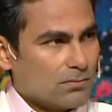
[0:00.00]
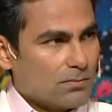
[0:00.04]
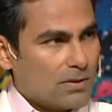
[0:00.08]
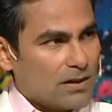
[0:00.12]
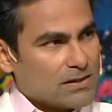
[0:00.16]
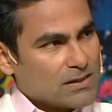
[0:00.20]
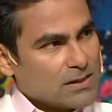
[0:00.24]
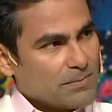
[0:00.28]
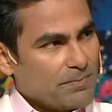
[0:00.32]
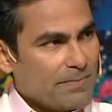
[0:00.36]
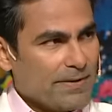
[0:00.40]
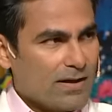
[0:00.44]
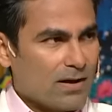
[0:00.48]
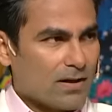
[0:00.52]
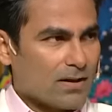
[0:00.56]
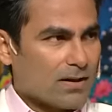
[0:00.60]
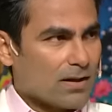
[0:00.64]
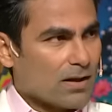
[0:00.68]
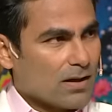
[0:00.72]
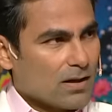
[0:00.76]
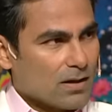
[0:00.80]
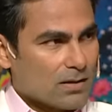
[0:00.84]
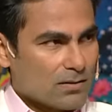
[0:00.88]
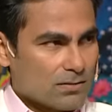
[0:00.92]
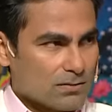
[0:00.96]
ऐसे पैर
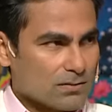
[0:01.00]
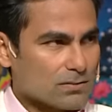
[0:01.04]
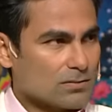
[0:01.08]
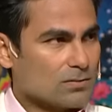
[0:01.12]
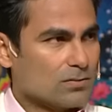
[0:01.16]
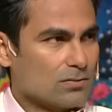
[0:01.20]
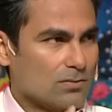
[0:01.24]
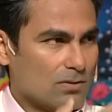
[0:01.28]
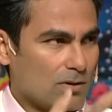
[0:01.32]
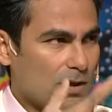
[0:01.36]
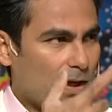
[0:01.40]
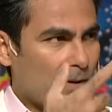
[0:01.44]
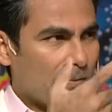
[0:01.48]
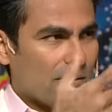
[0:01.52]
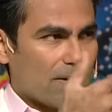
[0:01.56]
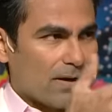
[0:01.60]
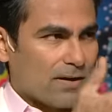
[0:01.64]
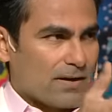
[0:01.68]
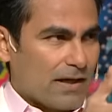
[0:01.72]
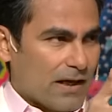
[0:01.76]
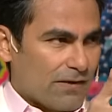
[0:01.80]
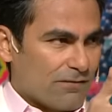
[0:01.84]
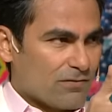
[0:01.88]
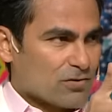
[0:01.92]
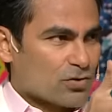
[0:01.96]
कर आप अगर अच्छा।
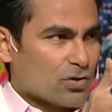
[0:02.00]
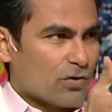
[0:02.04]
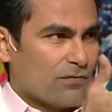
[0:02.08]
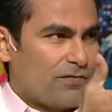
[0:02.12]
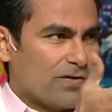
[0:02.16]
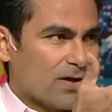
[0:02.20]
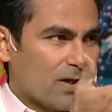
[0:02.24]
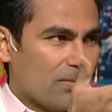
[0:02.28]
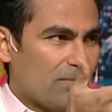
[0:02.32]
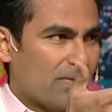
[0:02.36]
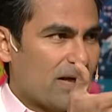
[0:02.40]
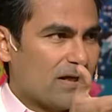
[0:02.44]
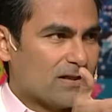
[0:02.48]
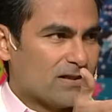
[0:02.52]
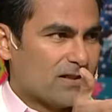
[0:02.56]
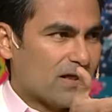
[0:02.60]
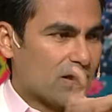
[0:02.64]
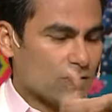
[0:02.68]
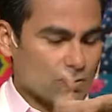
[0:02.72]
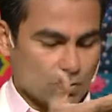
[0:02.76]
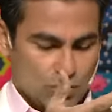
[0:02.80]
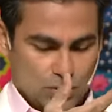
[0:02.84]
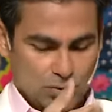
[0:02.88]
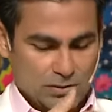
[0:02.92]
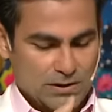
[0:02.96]
नेटवर्क ट्रॉफी का मैच
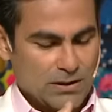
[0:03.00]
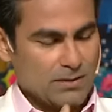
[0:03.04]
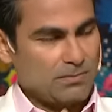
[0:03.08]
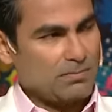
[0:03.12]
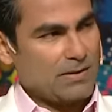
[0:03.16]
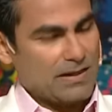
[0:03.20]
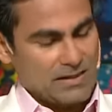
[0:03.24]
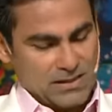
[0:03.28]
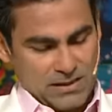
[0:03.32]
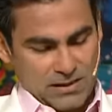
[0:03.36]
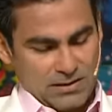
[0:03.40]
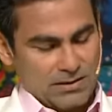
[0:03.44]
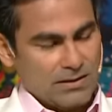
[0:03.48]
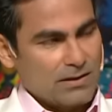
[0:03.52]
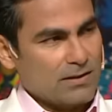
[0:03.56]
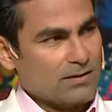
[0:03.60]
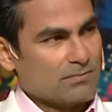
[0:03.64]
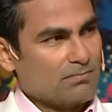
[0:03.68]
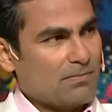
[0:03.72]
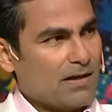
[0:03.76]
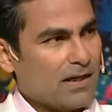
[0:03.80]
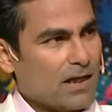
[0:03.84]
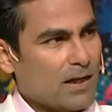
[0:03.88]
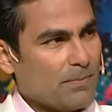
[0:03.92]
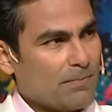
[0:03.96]
याद हो तो ये ऐसे ये
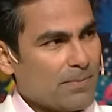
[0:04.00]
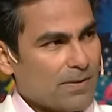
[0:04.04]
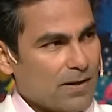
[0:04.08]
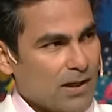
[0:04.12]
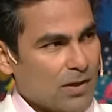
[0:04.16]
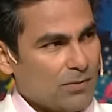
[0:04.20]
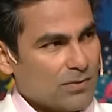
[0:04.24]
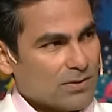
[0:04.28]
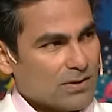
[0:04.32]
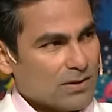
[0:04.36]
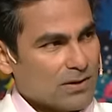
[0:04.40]
माला पकड़े हुए